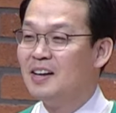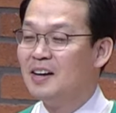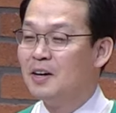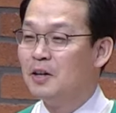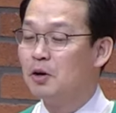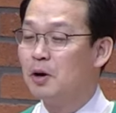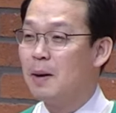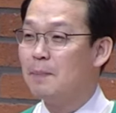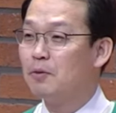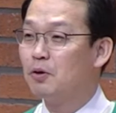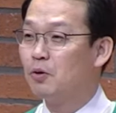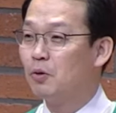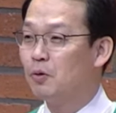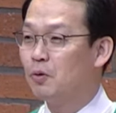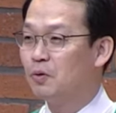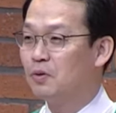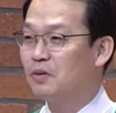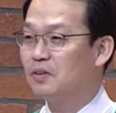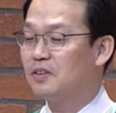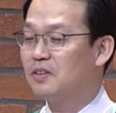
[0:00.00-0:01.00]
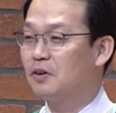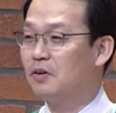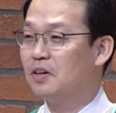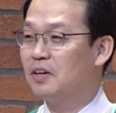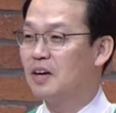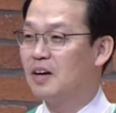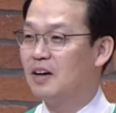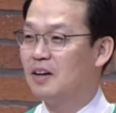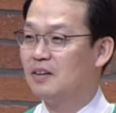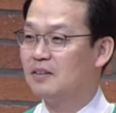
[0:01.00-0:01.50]
여러 앞으로
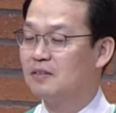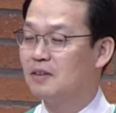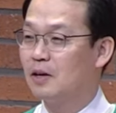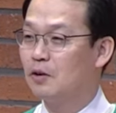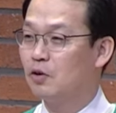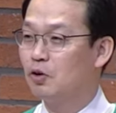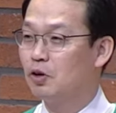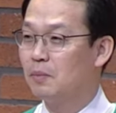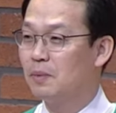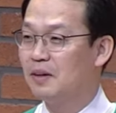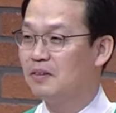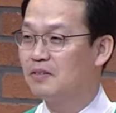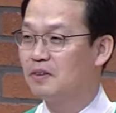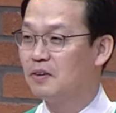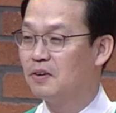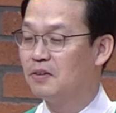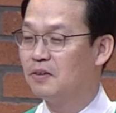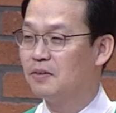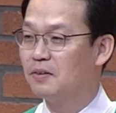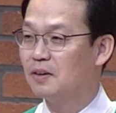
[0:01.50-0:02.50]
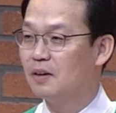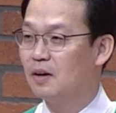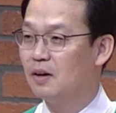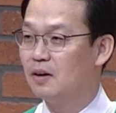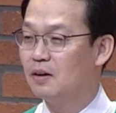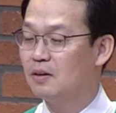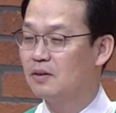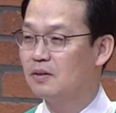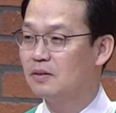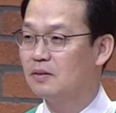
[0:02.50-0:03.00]
저희가 세교협에서
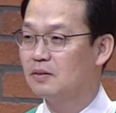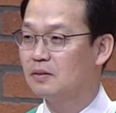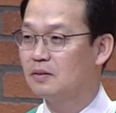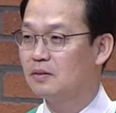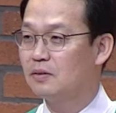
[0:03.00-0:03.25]
어,